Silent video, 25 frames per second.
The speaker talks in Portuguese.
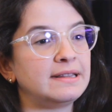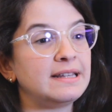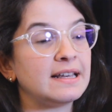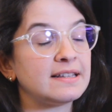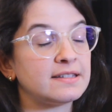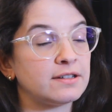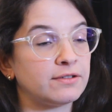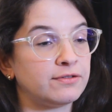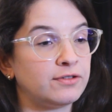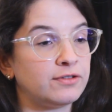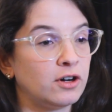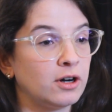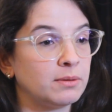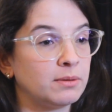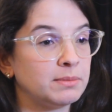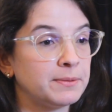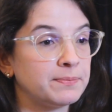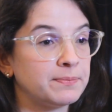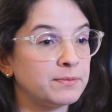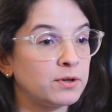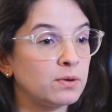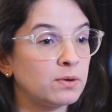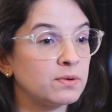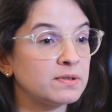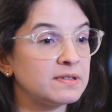Dessa forma,
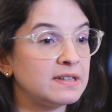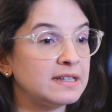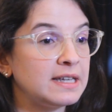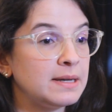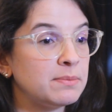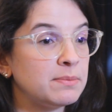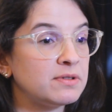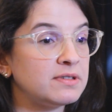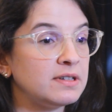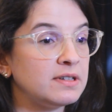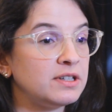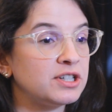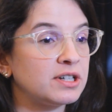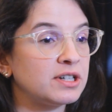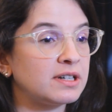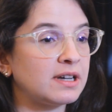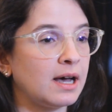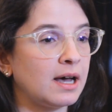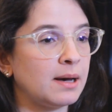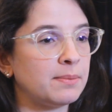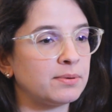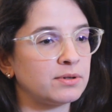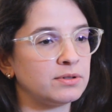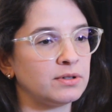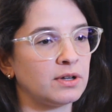conseguimos
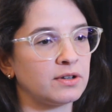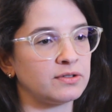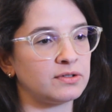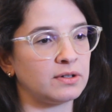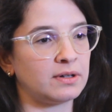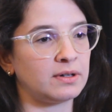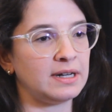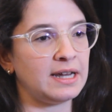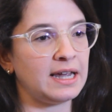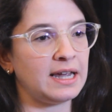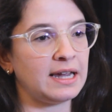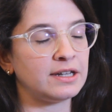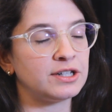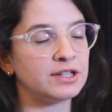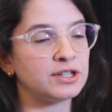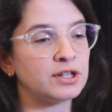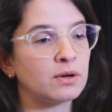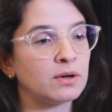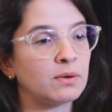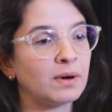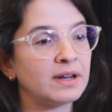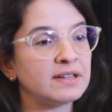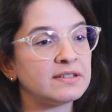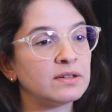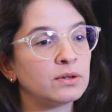indicar para o nosso cliente
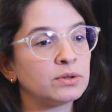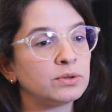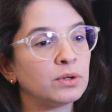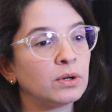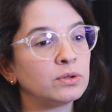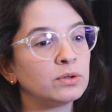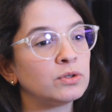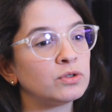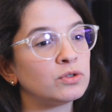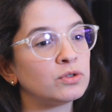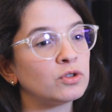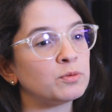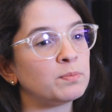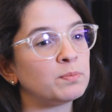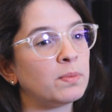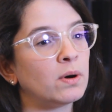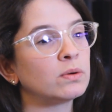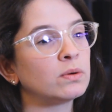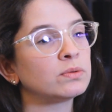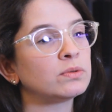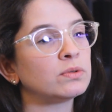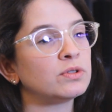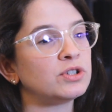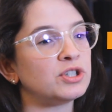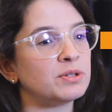quais são todos os
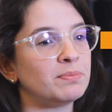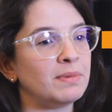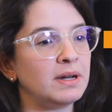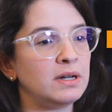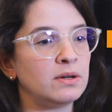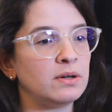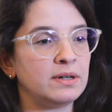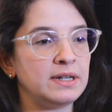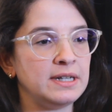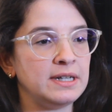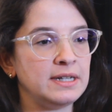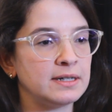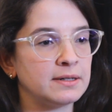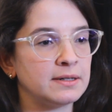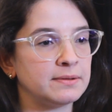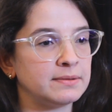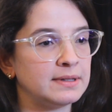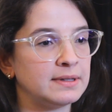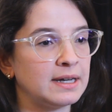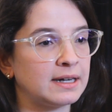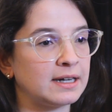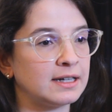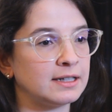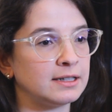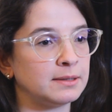pontos de melhoria
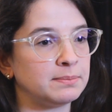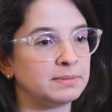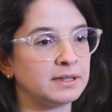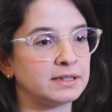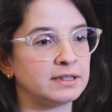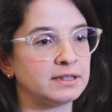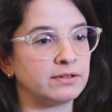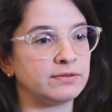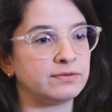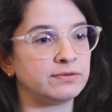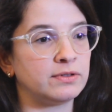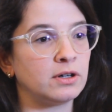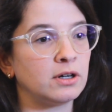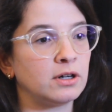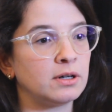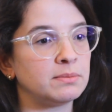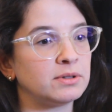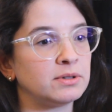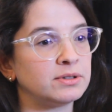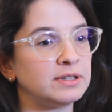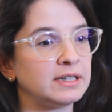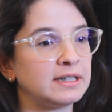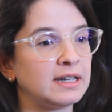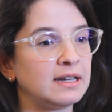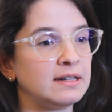daquela
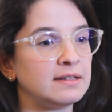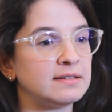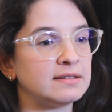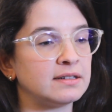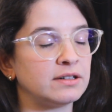plataforma, daquele